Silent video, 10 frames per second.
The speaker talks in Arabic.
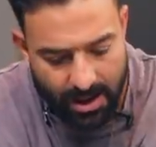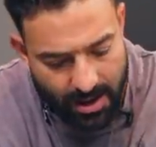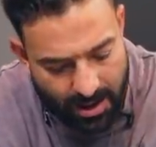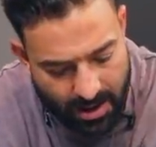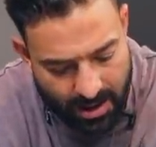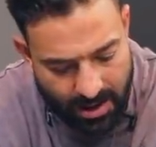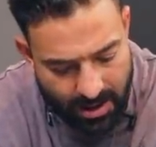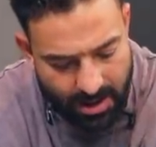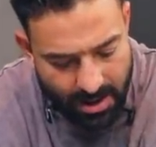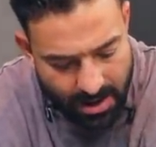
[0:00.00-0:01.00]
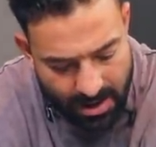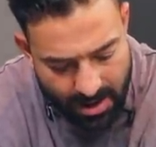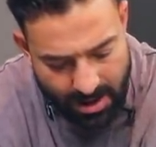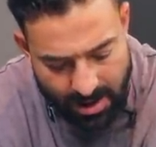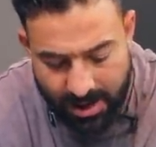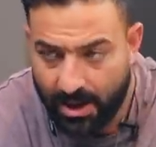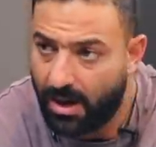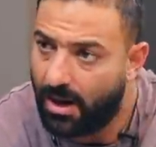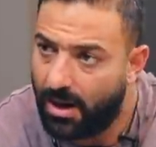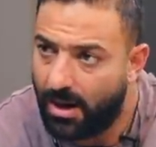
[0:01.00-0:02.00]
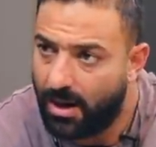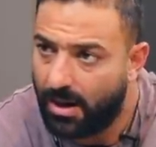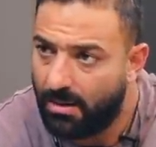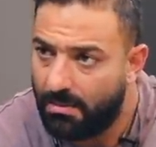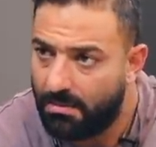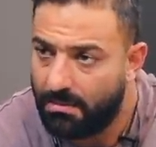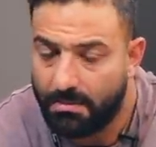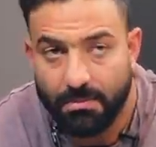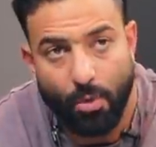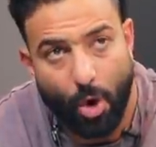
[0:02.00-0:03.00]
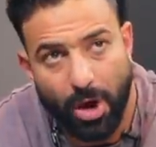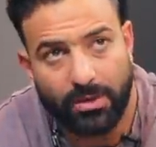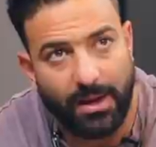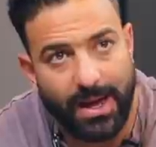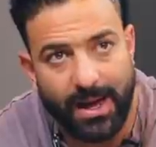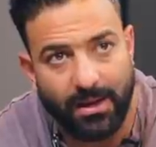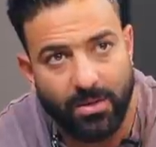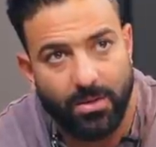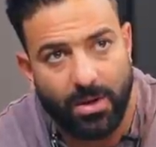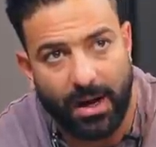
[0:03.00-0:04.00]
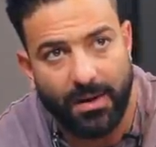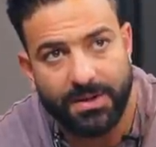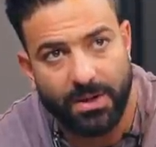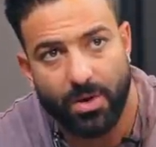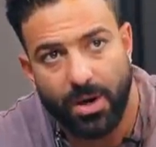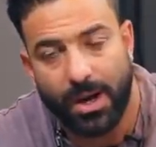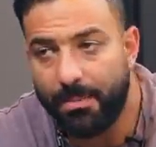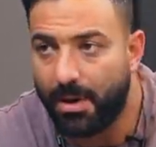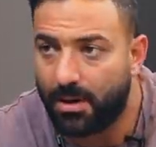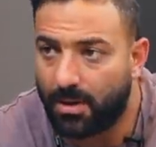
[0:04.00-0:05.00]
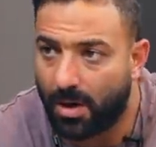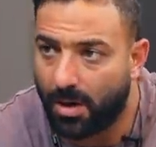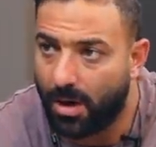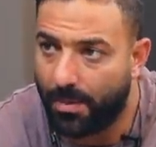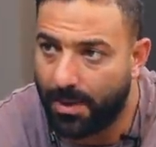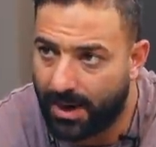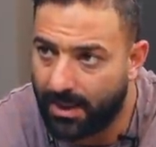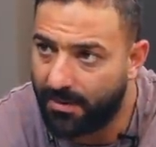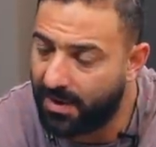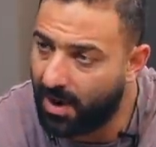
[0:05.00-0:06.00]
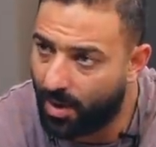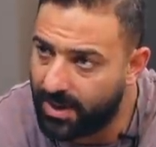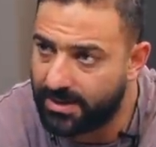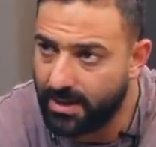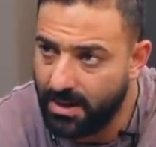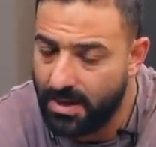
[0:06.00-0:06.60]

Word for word: آه، لان آه، مقاتل يعني كان نفسي ان هو يكمل اكتر من كده فرقه كويسه